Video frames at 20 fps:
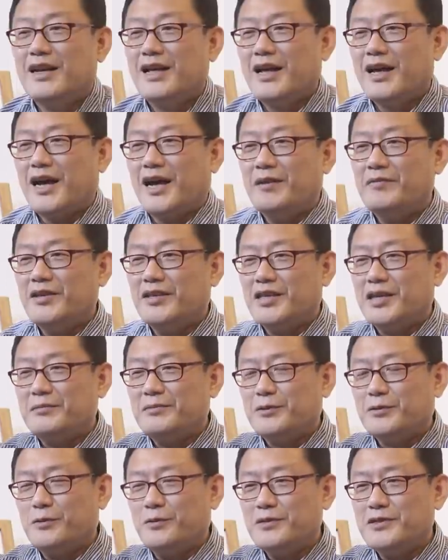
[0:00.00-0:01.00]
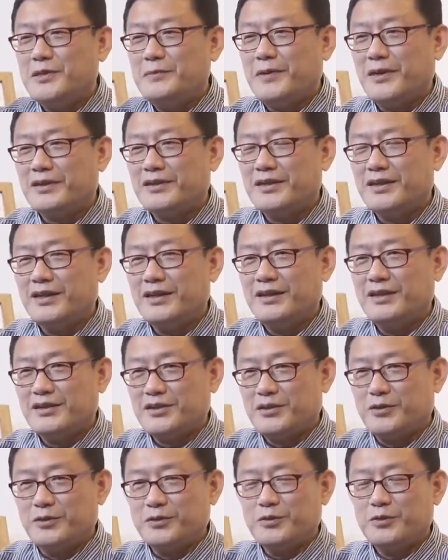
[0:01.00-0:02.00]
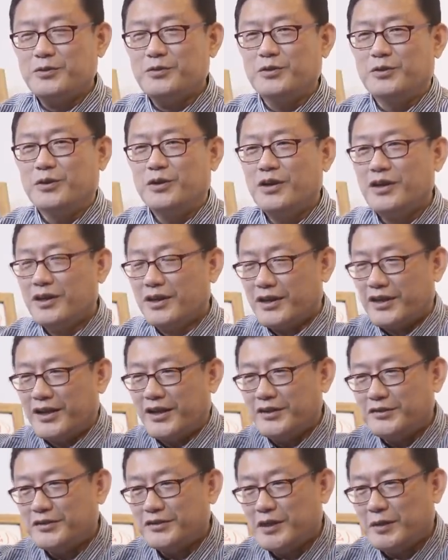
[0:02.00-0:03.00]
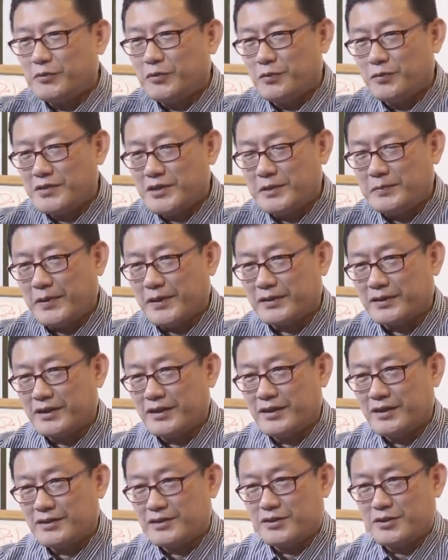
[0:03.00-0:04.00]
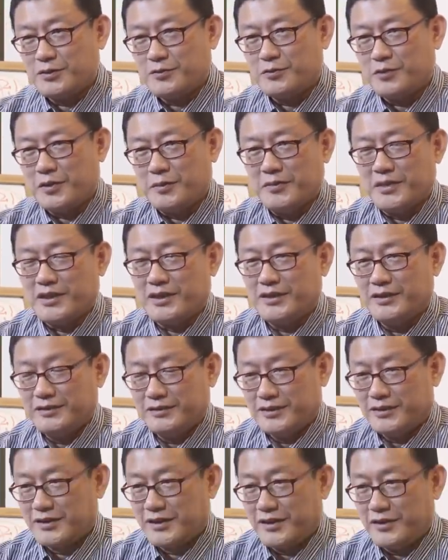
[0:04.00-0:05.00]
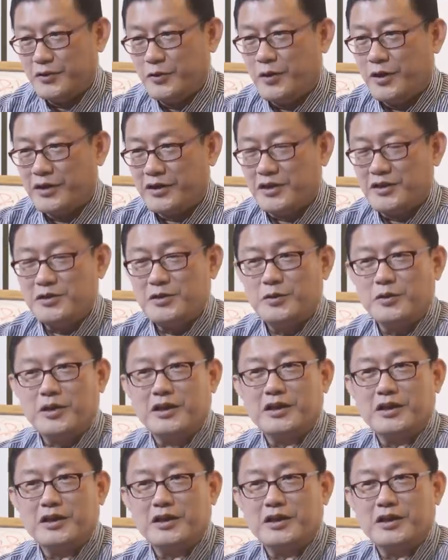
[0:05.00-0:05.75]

아미탑을 통치받아야 정토고 예수님 통치받아야 천국입니다. 요한계시록에